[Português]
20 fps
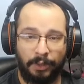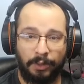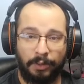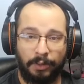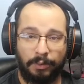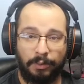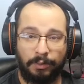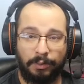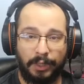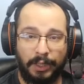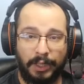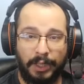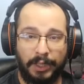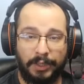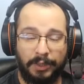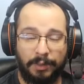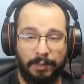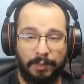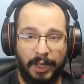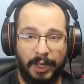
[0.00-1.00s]
um
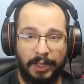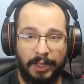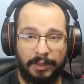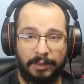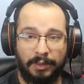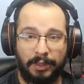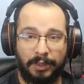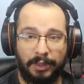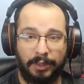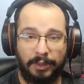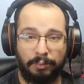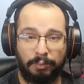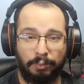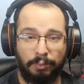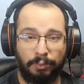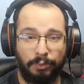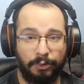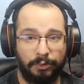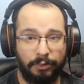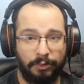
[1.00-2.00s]
grande mestre
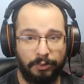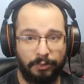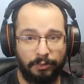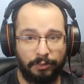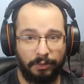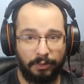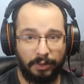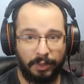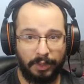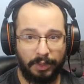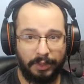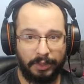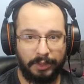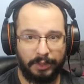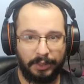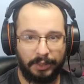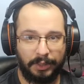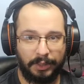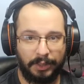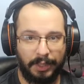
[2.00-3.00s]
muito
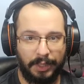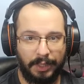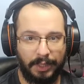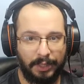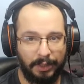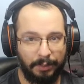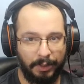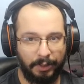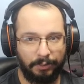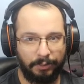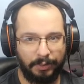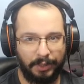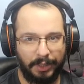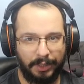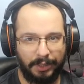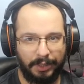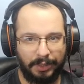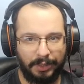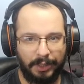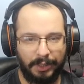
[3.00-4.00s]
forte alemão,
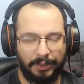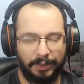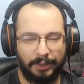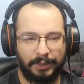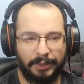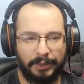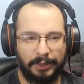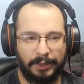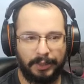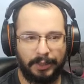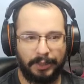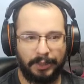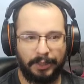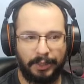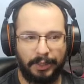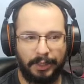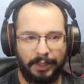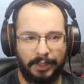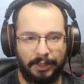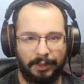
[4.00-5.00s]
ele, né?
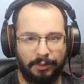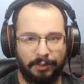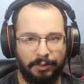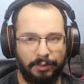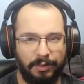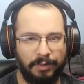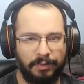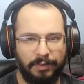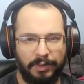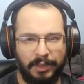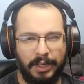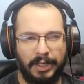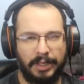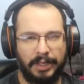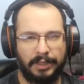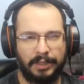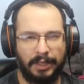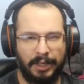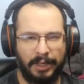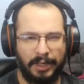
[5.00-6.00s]
É, inclusive
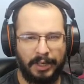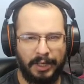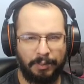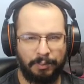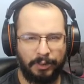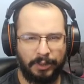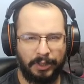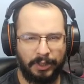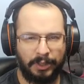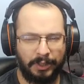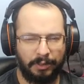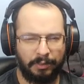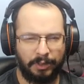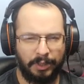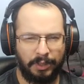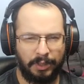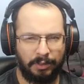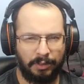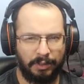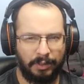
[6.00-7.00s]
nessa né, época que
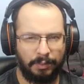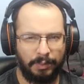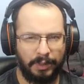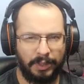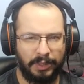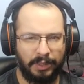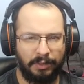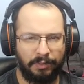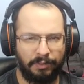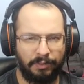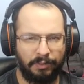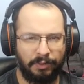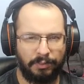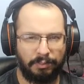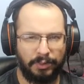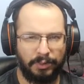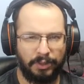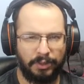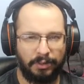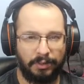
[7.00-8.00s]
aconteceu essa partida foi em
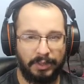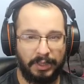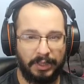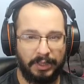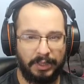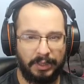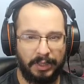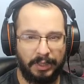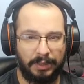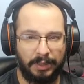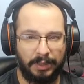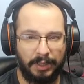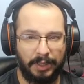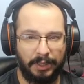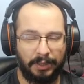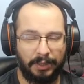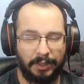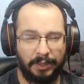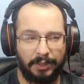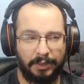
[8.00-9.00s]

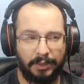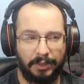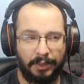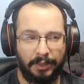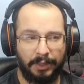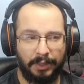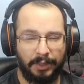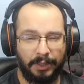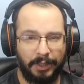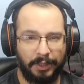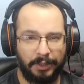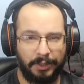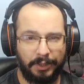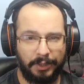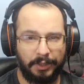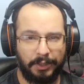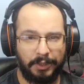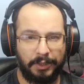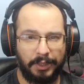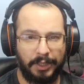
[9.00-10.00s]
1960, a
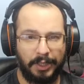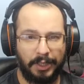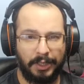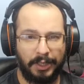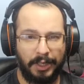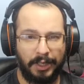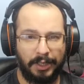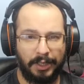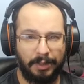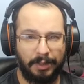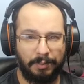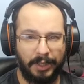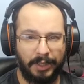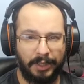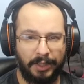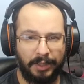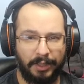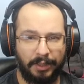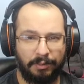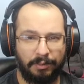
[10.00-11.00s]
gente tinha ali a
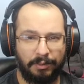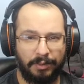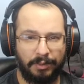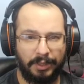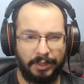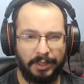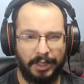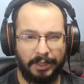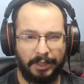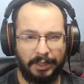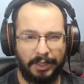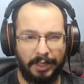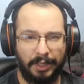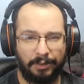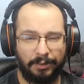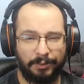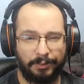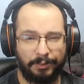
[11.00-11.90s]
Alemanha Ocidental,